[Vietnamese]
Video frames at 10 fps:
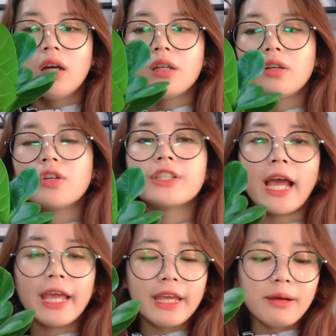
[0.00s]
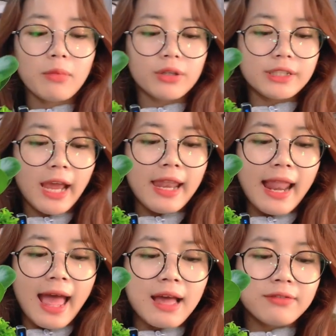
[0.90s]
nó cháy mà cháy
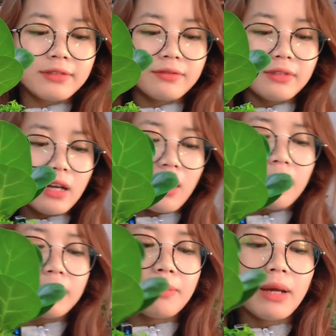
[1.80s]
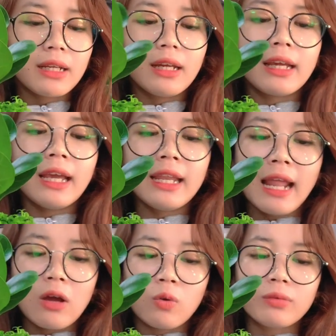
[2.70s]
lá đó thì bất kỳ cây
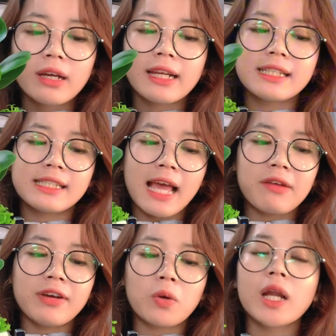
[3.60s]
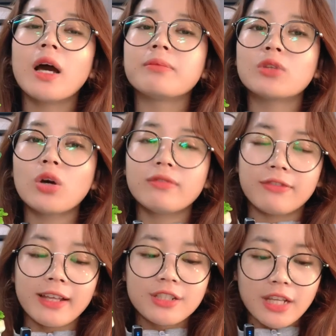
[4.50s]
nào cũng cần ánh sáng và quang hợp tốt và
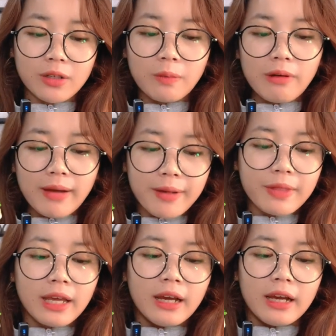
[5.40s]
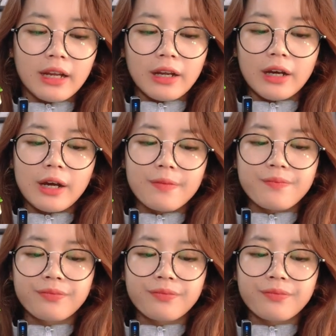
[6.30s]
phát triển đúng không ạ đó